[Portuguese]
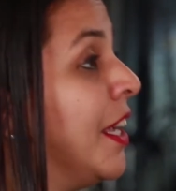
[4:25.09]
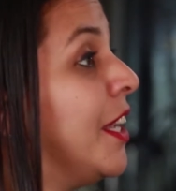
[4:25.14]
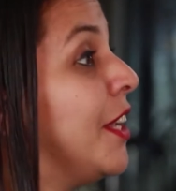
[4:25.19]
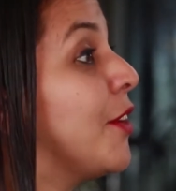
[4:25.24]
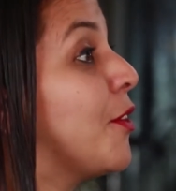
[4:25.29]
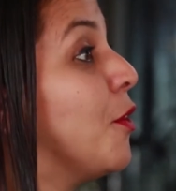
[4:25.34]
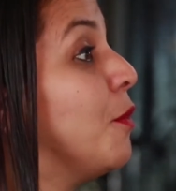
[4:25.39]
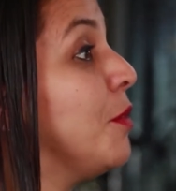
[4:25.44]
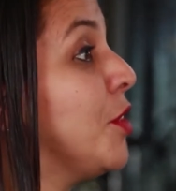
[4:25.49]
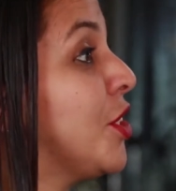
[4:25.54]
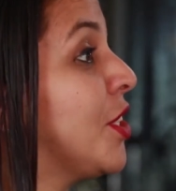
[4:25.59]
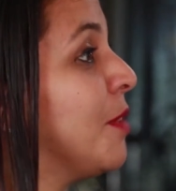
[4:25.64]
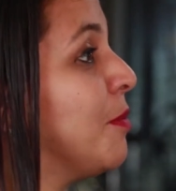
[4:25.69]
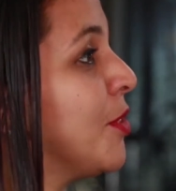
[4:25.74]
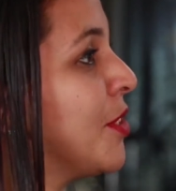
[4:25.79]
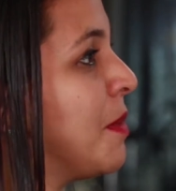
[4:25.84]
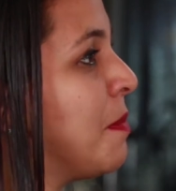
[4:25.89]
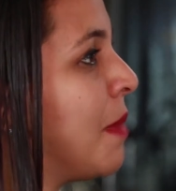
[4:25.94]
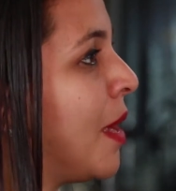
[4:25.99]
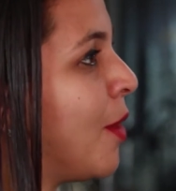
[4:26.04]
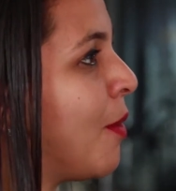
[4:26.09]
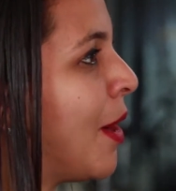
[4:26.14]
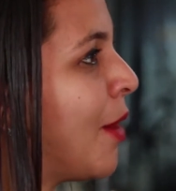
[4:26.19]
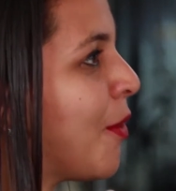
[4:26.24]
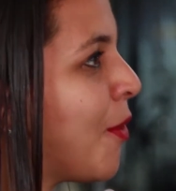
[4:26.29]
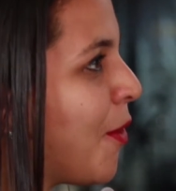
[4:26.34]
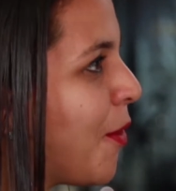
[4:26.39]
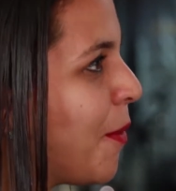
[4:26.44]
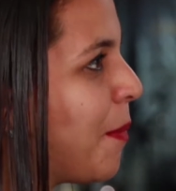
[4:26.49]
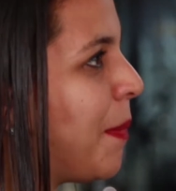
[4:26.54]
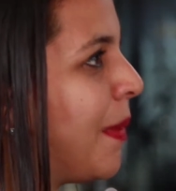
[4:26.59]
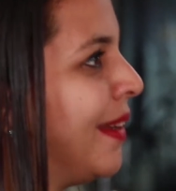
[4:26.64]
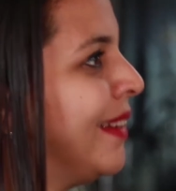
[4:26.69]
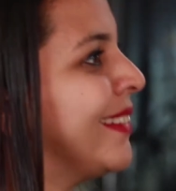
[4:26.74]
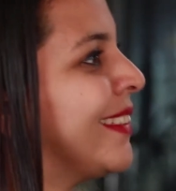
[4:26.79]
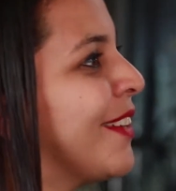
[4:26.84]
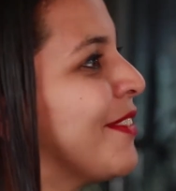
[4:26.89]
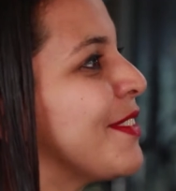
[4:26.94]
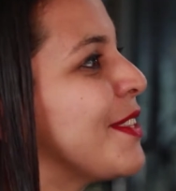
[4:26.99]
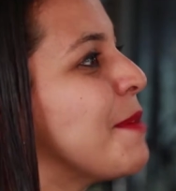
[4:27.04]
E como estamos em meio à Copa,
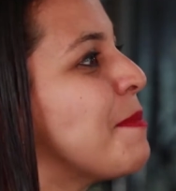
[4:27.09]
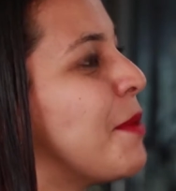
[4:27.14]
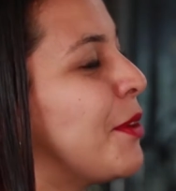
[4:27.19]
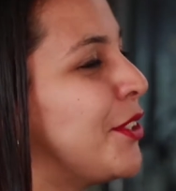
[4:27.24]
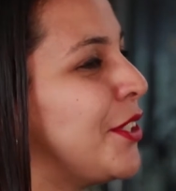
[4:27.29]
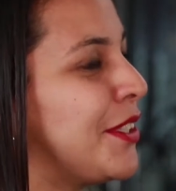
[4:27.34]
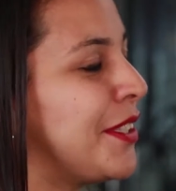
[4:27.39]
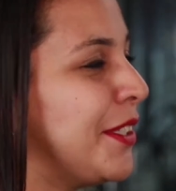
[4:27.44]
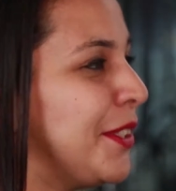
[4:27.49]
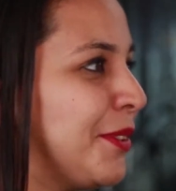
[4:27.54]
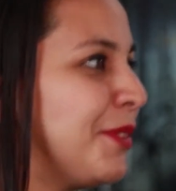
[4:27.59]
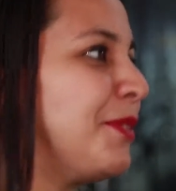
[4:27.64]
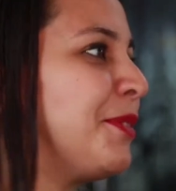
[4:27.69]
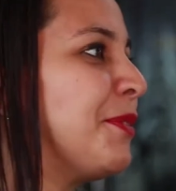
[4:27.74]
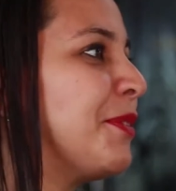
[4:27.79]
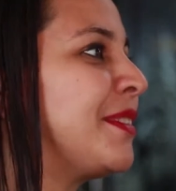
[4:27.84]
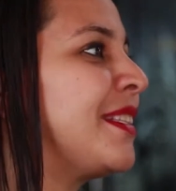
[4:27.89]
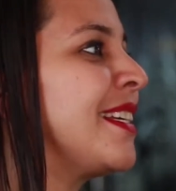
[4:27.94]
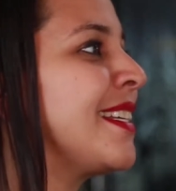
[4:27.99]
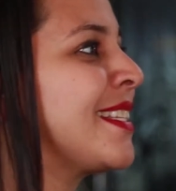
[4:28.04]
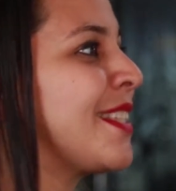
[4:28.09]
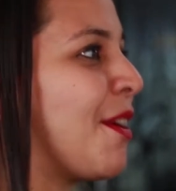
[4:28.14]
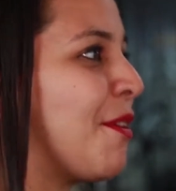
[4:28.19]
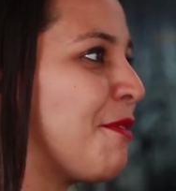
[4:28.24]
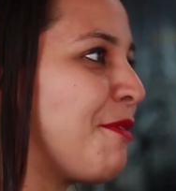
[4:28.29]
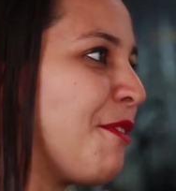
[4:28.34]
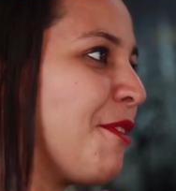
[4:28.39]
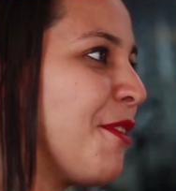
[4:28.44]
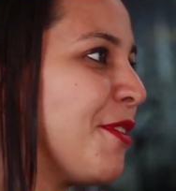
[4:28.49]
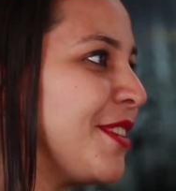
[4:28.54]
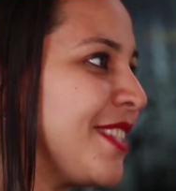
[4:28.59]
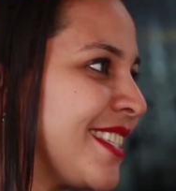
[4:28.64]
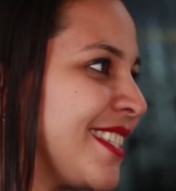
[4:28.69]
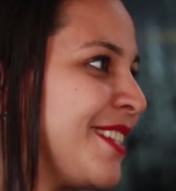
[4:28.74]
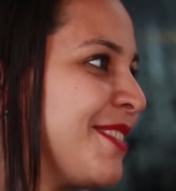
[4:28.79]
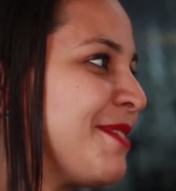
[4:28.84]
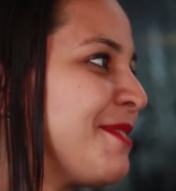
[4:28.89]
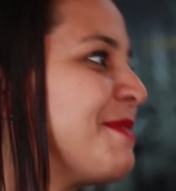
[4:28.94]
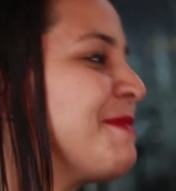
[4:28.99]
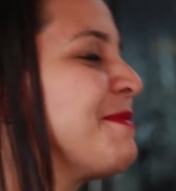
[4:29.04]
né, você pode tanto dançar um
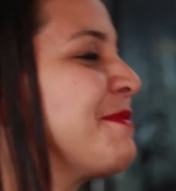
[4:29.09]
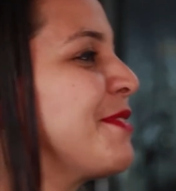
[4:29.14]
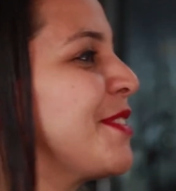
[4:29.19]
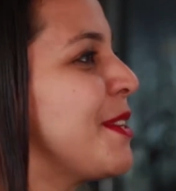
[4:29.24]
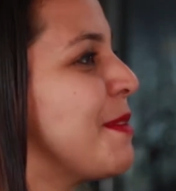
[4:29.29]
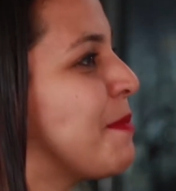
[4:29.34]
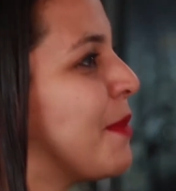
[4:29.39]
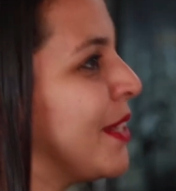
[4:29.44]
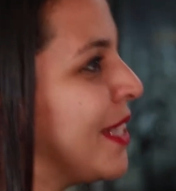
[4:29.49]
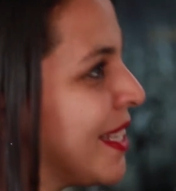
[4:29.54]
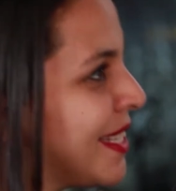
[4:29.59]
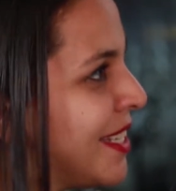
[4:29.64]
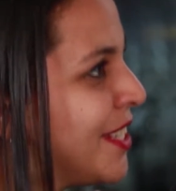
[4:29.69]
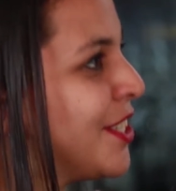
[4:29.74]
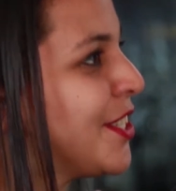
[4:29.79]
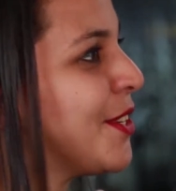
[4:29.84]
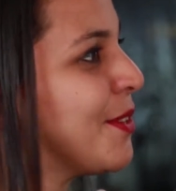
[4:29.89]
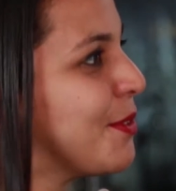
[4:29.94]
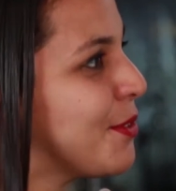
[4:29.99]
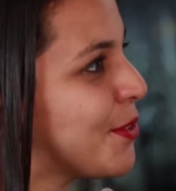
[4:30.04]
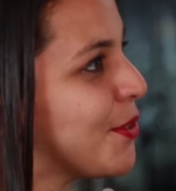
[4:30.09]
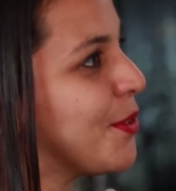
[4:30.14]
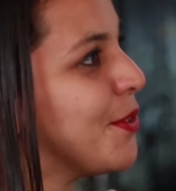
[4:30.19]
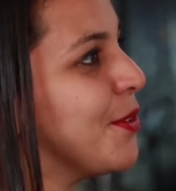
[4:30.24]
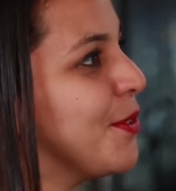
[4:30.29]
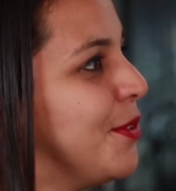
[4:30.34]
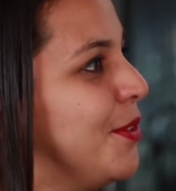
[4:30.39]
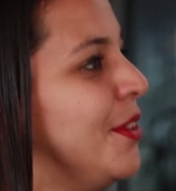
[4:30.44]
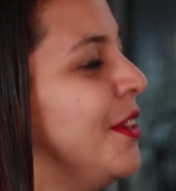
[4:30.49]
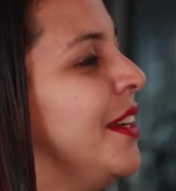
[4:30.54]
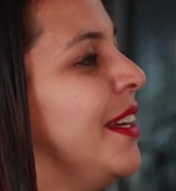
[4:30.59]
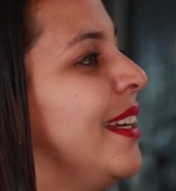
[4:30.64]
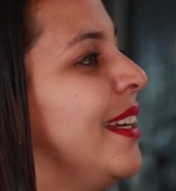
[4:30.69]
forrozinho, como você pode assistir o jogo